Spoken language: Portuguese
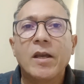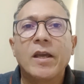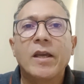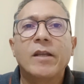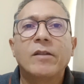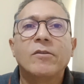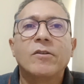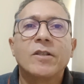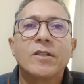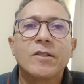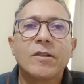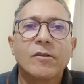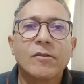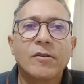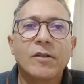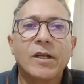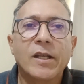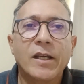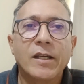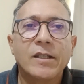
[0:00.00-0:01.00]
É nossa
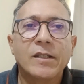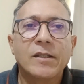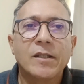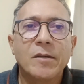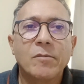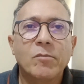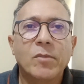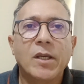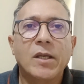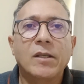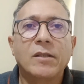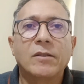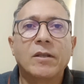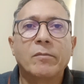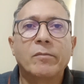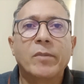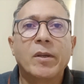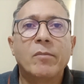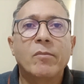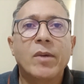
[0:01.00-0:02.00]
colega também.
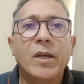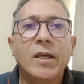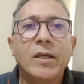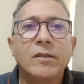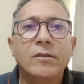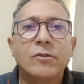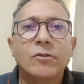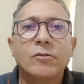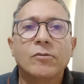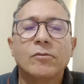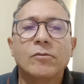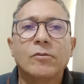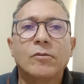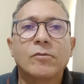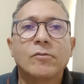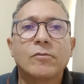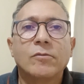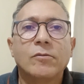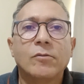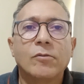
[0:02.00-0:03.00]
A Bebete
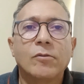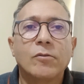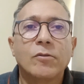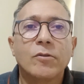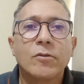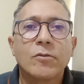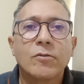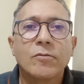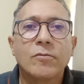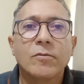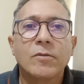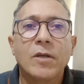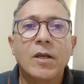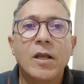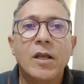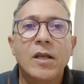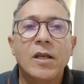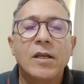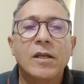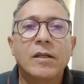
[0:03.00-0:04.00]
estudou conosco
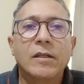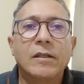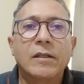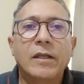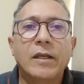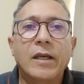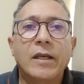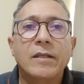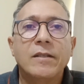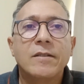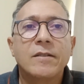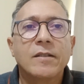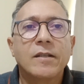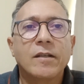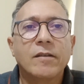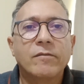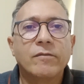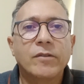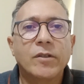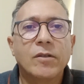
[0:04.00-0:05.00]
né, e
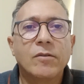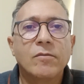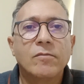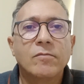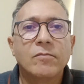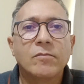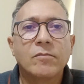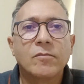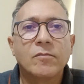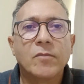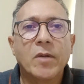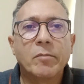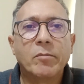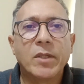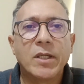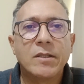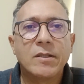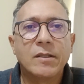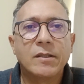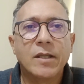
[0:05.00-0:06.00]
escreveu um, uma
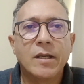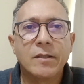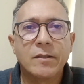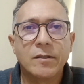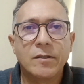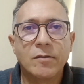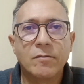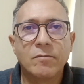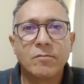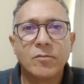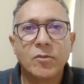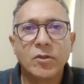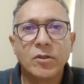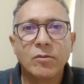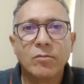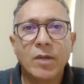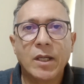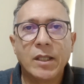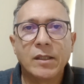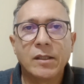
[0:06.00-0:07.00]
apresentação
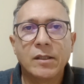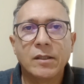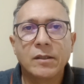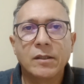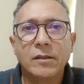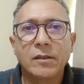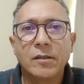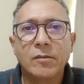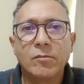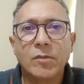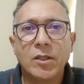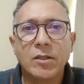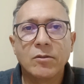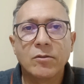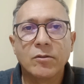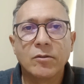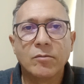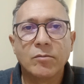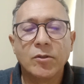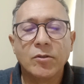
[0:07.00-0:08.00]
muito bacana também
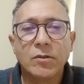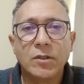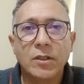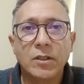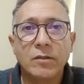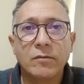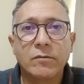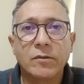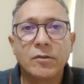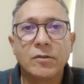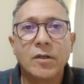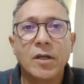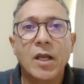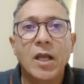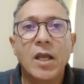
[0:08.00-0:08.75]
sobre o livro.